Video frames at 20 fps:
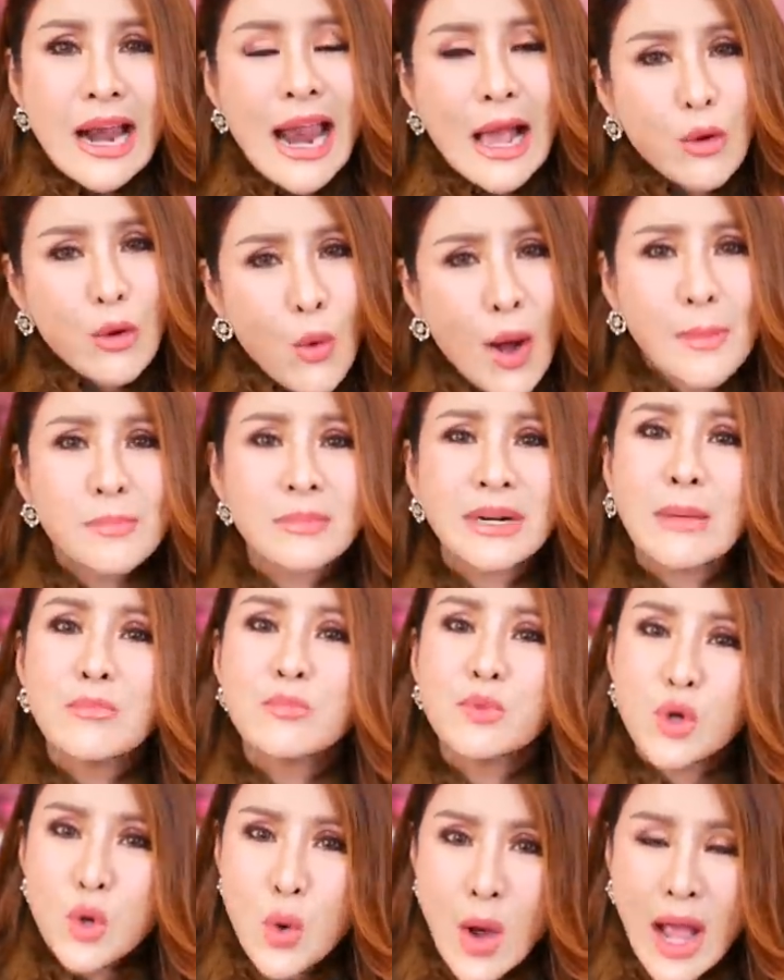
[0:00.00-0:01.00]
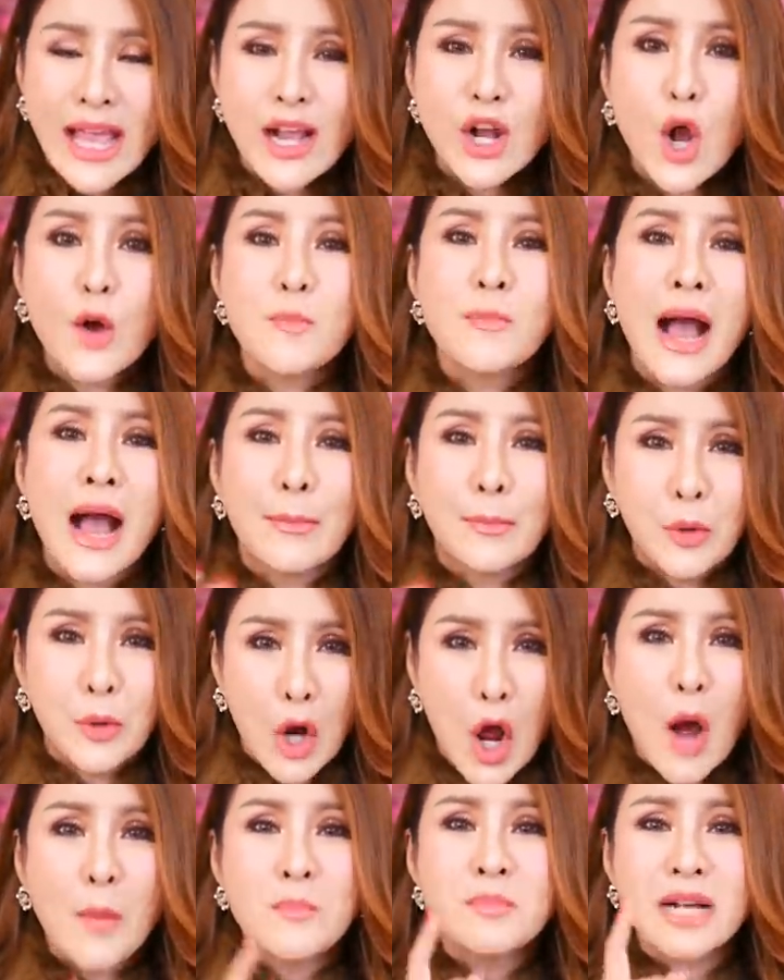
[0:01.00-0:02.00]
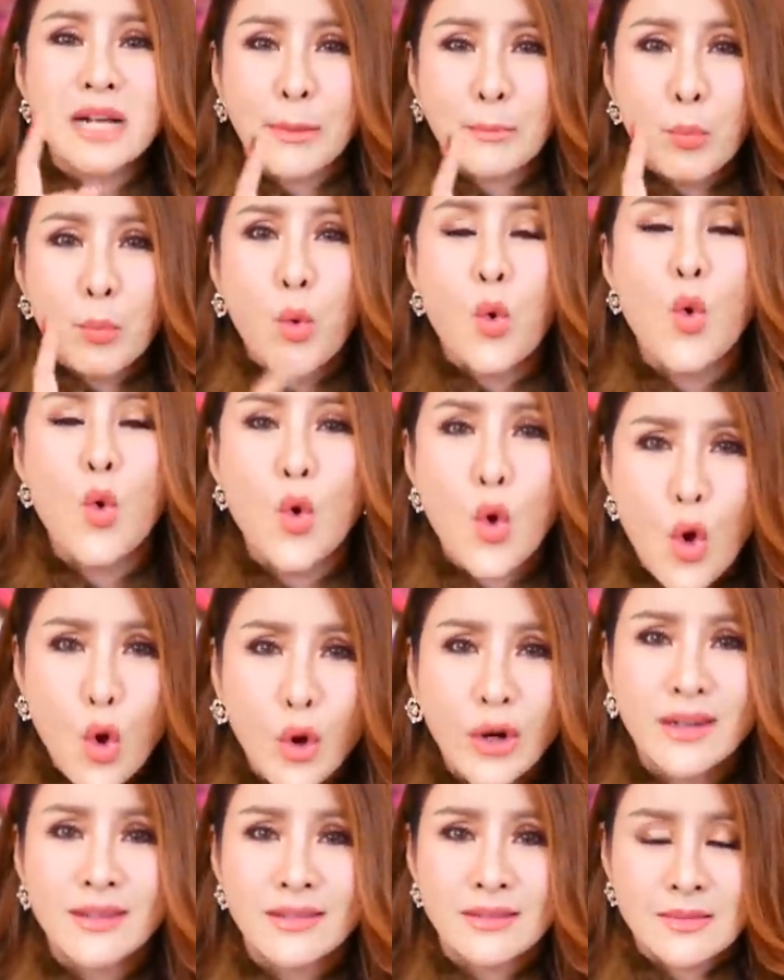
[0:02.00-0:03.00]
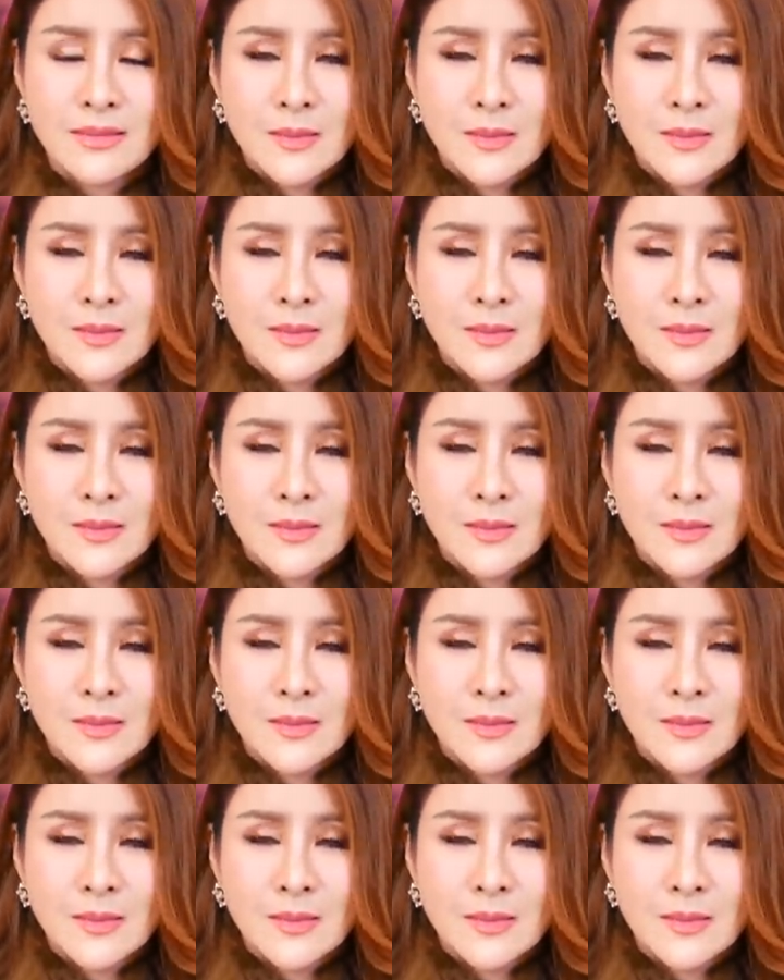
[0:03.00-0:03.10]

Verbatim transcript: และความร่ำรวยก็มาพร้อมกับผู้คน